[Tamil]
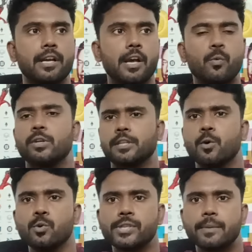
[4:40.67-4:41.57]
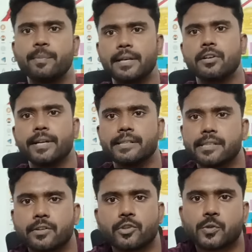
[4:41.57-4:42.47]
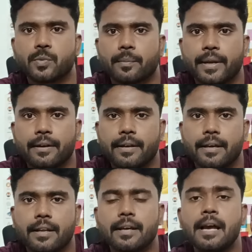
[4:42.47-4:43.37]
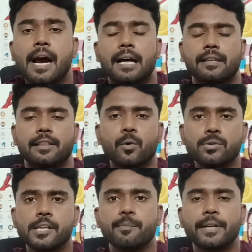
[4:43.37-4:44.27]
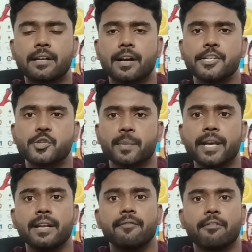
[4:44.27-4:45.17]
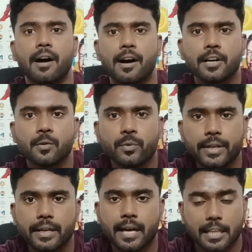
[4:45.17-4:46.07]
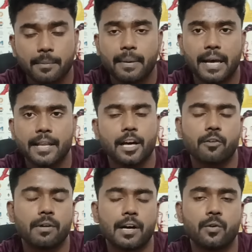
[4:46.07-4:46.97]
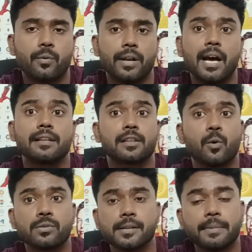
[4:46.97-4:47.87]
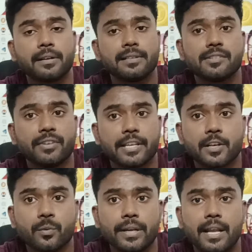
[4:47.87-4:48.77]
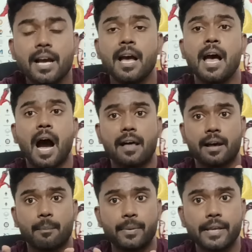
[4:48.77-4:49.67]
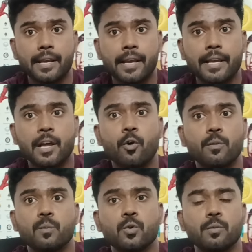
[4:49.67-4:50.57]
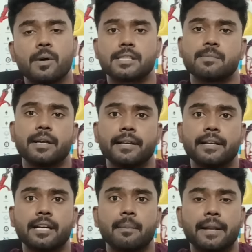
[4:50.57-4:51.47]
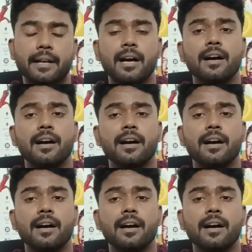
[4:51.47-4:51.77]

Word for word: ஒரு தௌசண்ட் பிட்காயின்ஸ் இருக்குன்னு வச்சுப்போமே இந்தியாவில் அந்த தௌசண்ட் பிட்காயின்ஸுமே வாங்கவும் இல்லை அதுக்கு மேலே யாரும் வாங்கவும் இல்லை அந்த தௌசண்ட் பிட்காயின்ஸ் விற்கவும் இல்லை அது அப்படியே தான் ஒரு மூணு மாசமா இருக்கு அப்படின்னா